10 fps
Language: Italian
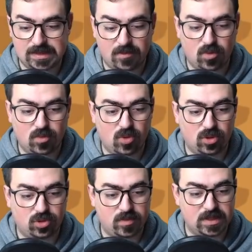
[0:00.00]
siamo
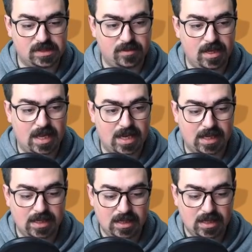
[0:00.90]
molto messi
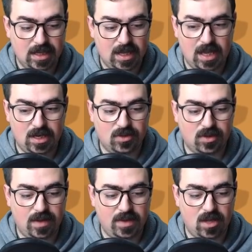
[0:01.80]
male.
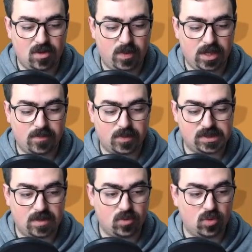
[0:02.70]
Allora, vediamo un po' che possiamo